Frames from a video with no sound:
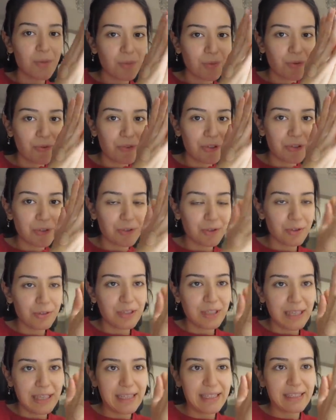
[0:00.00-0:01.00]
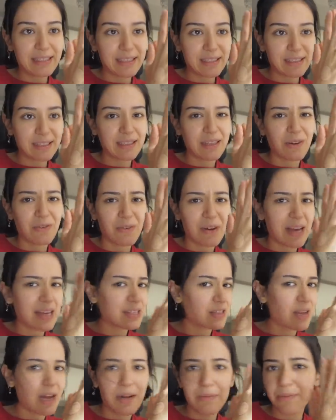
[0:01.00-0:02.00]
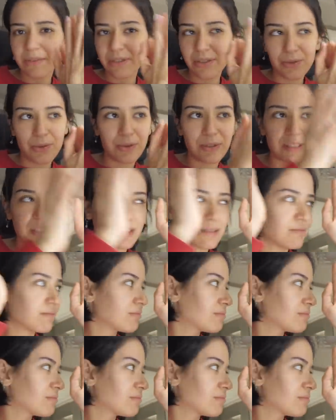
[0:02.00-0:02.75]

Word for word: Bu videonun ilk sınavı assignment quiz.